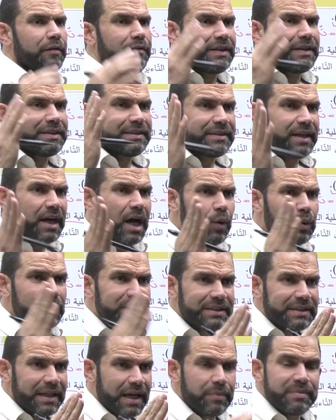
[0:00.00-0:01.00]
فالتاء
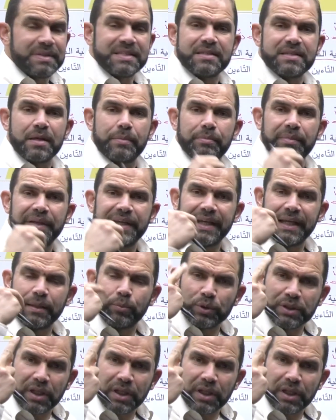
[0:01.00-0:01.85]
والتاء بنسميهن